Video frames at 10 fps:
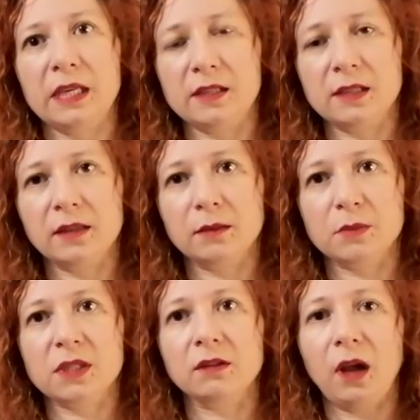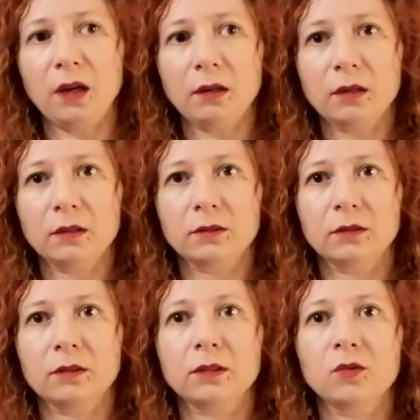insanımsılar
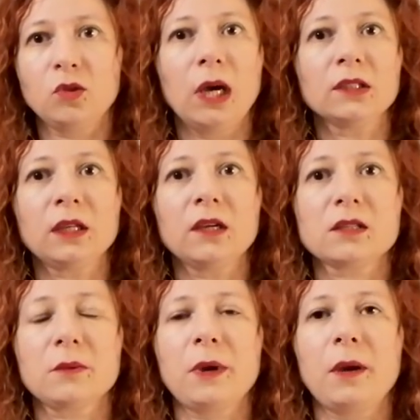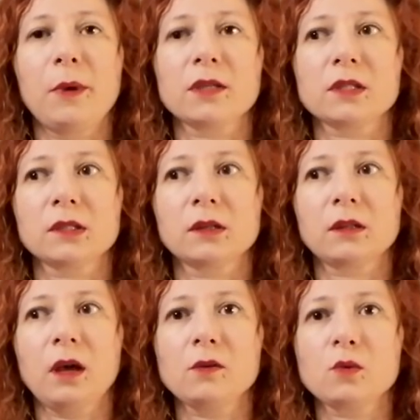dünyada yaşamaya
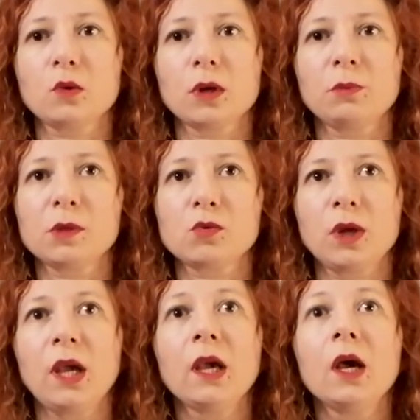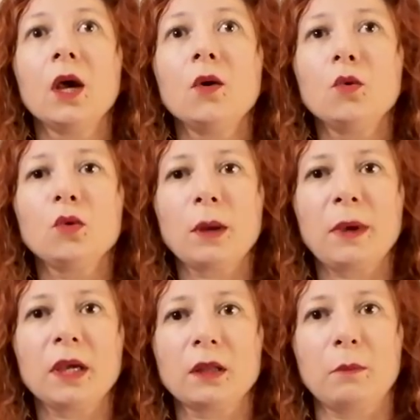başladıktan sonra bir süre
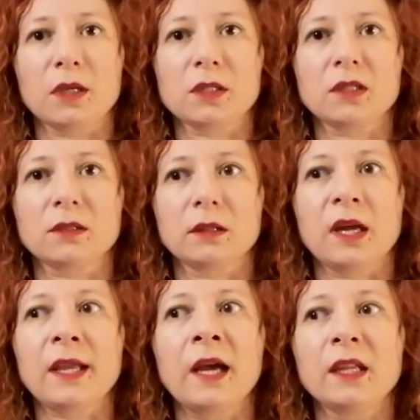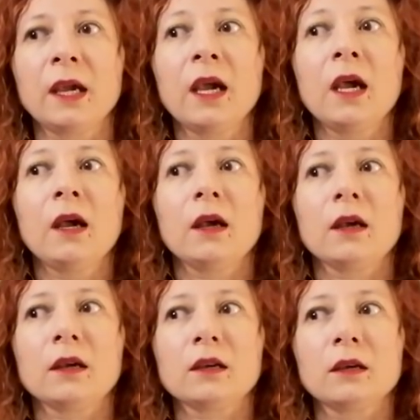üremeye de başladılar. Yani
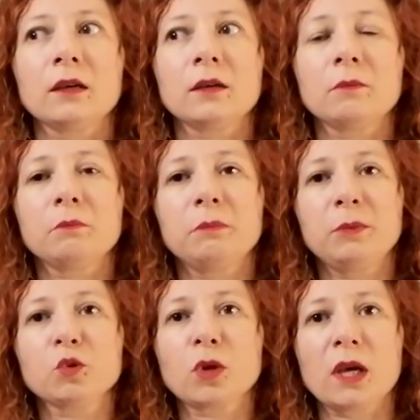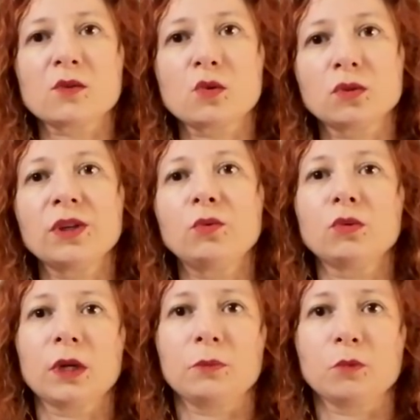e, bir mutasyona
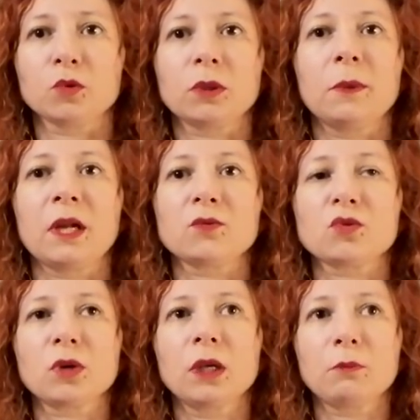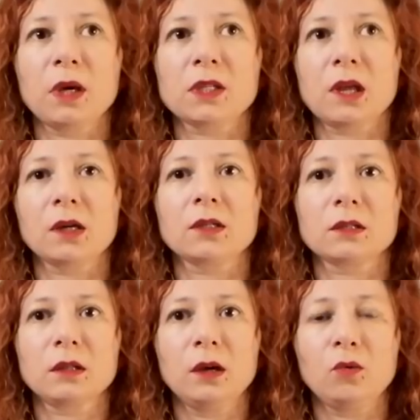uğrayıp muhtemelen çünkü ilk
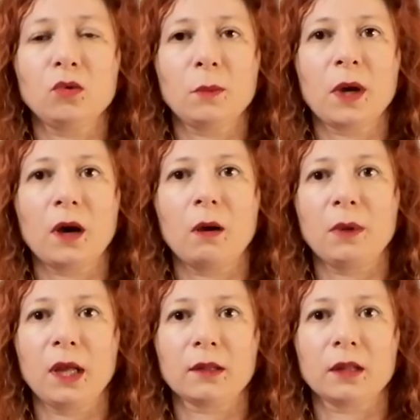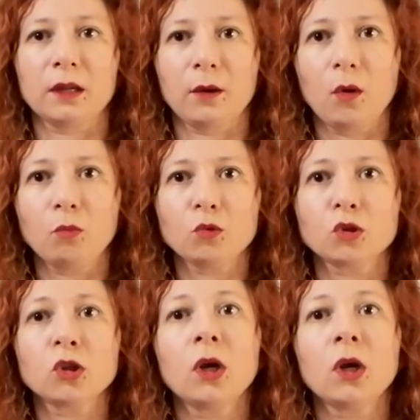başlangıçta üreme kabiliyetleri yokmuş.